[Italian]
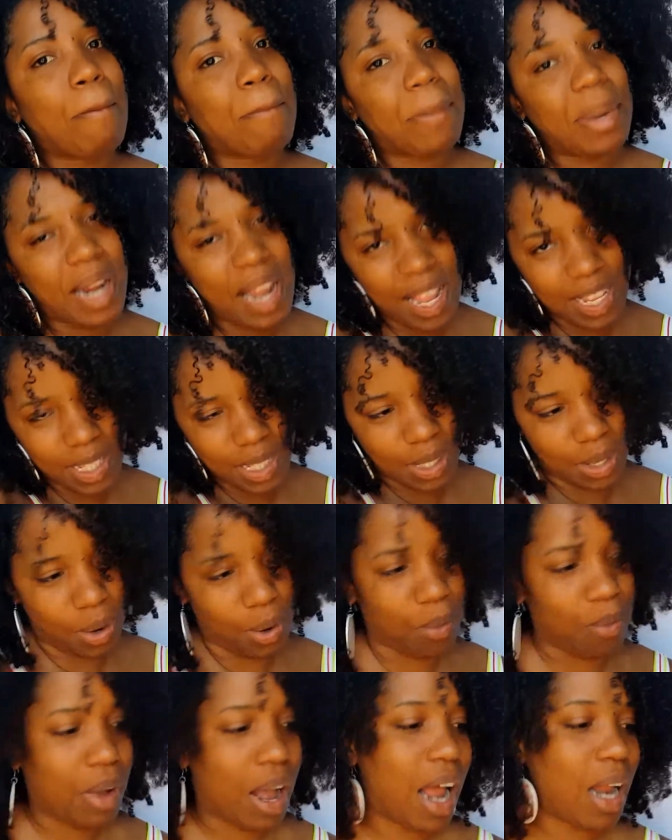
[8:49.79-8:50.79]

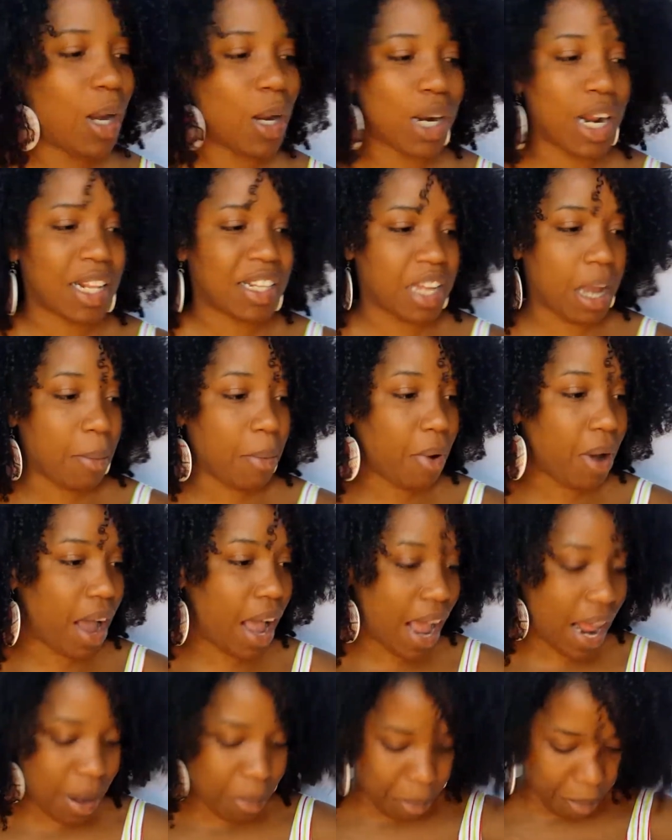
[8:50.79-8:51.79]
presto allora andiamo
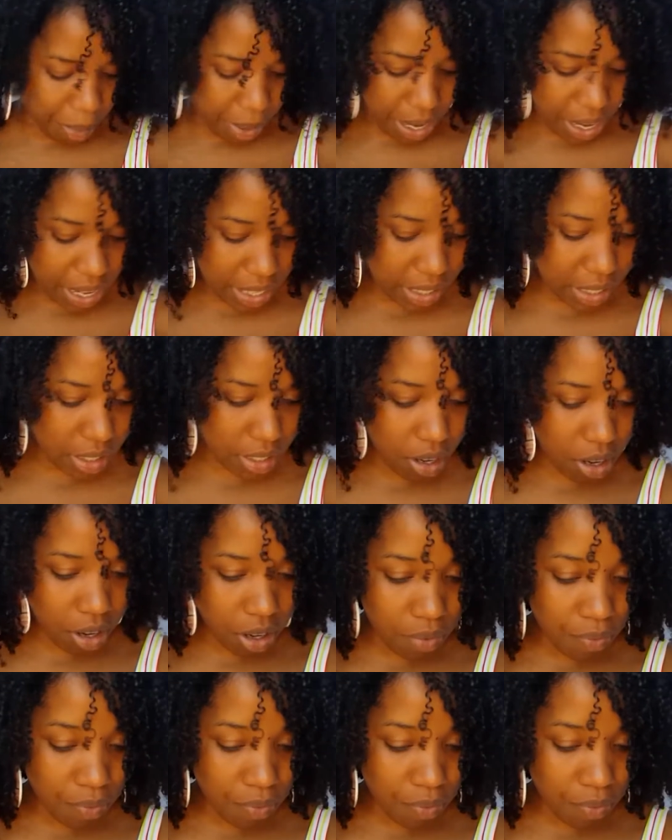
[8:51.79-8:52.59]
al prezzo